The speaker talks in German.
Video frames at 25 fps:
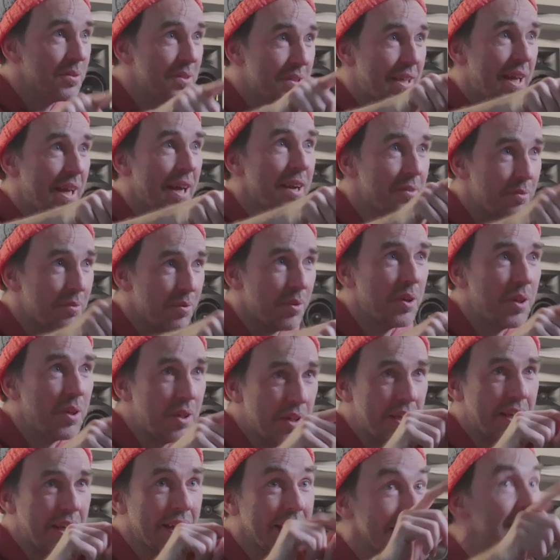und sagen
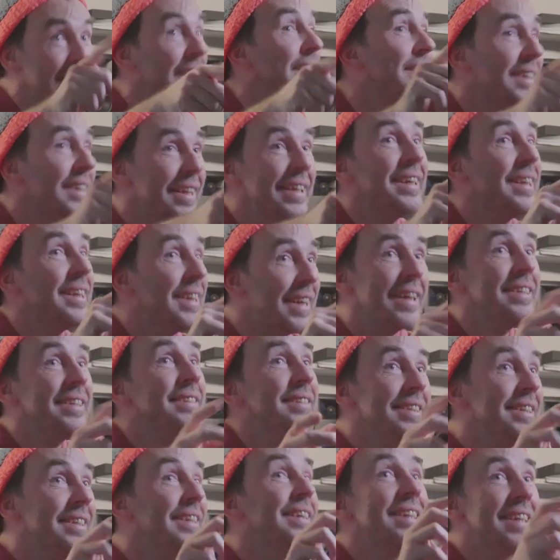wollen, erinnert dich
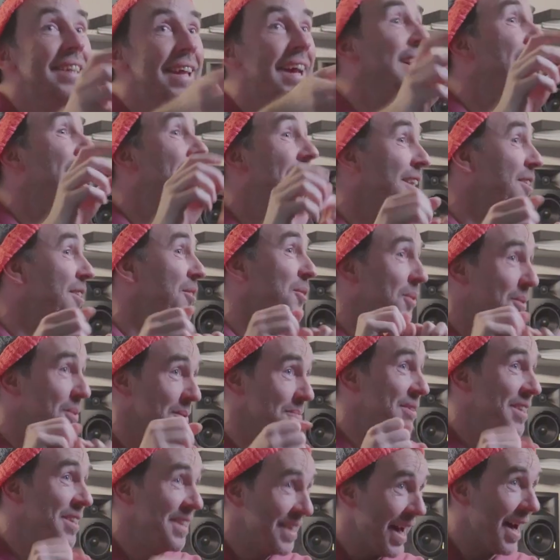das nicht an einen
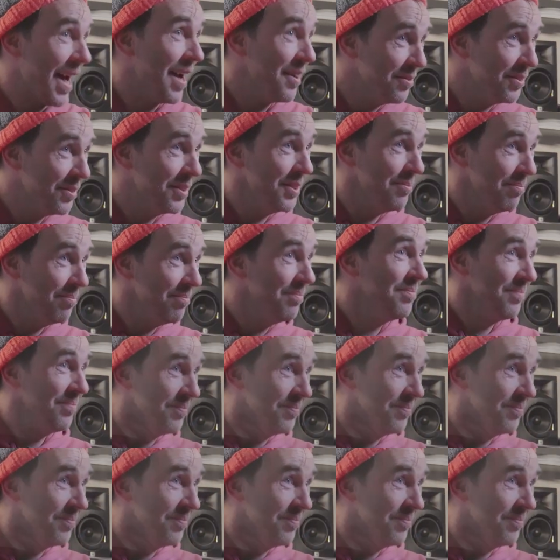Dokumentarfilm?